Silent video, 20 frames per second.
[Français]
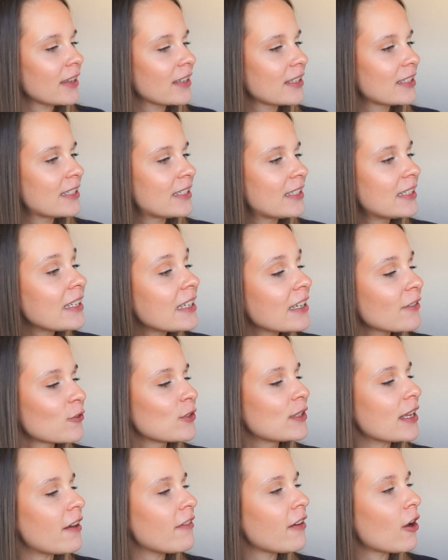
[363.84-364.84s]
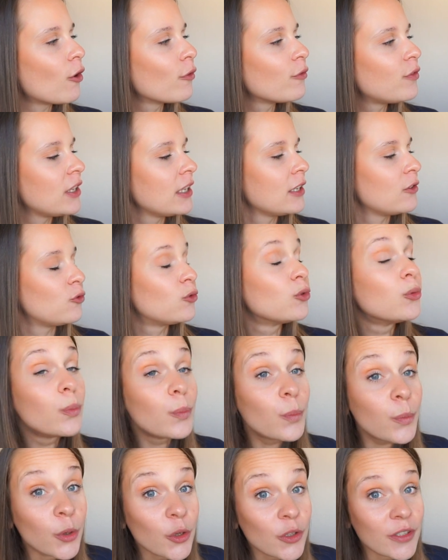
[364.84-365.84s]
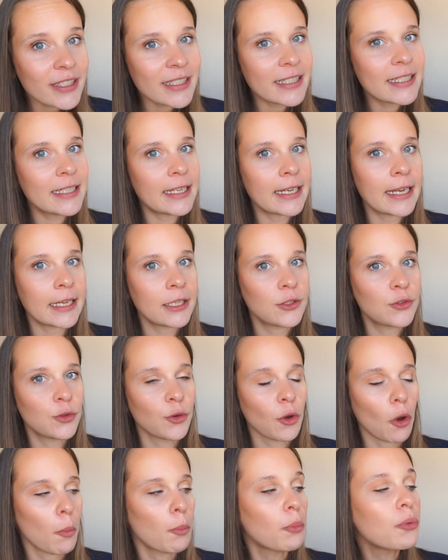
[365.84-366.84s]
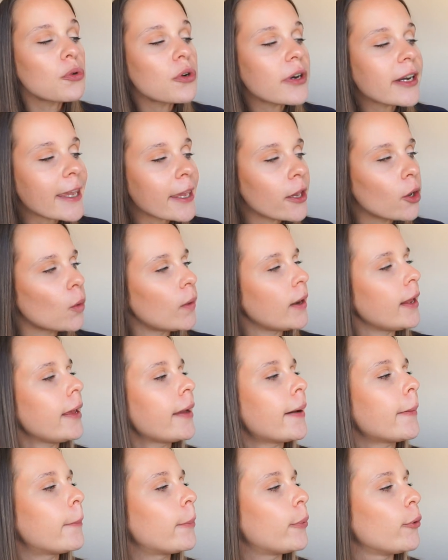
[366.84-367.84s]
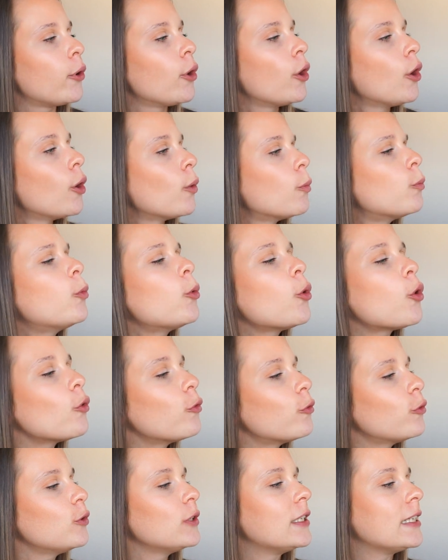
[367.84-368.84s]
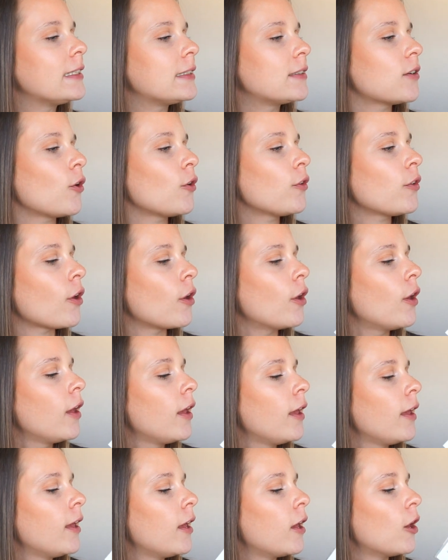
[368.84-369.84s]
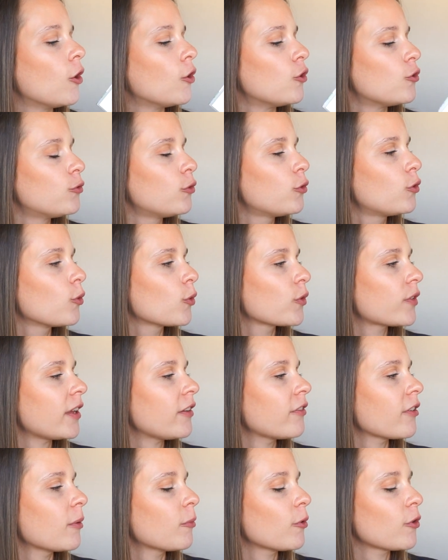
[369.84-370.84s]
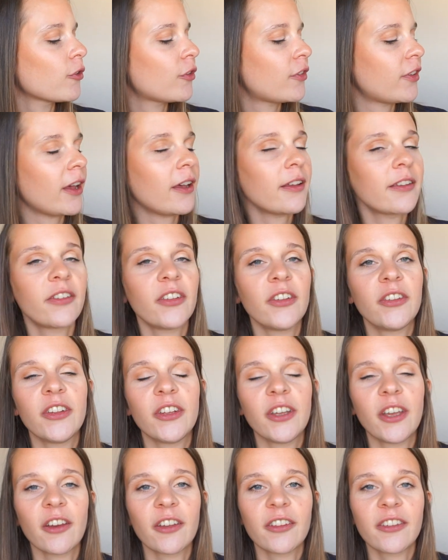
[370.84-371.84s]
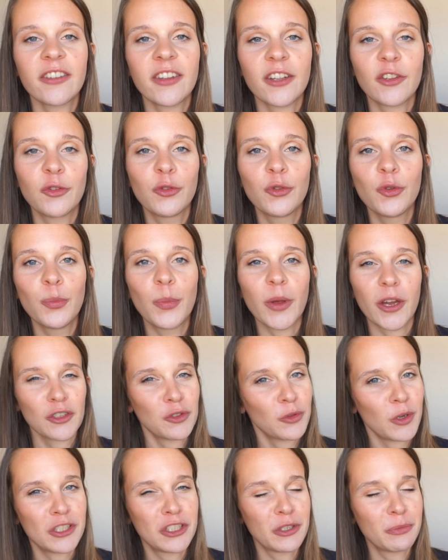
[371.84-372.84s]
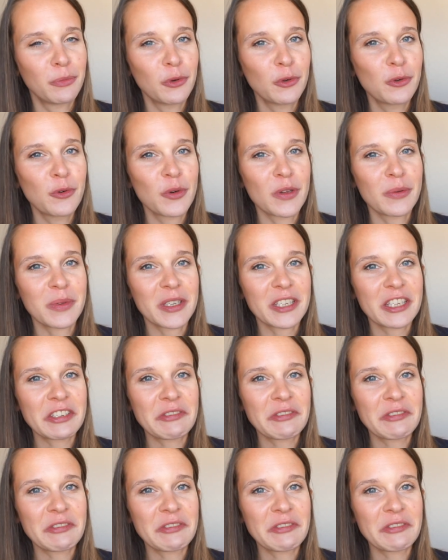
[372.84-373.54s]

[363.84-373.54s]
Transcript: Si vous avez envie d'une petite lecture pour rigoler un peu, pour vous détendre, euh, je vous conseille vraiment ça, euh, c'était super chouette, j'ai beaucoup aimé.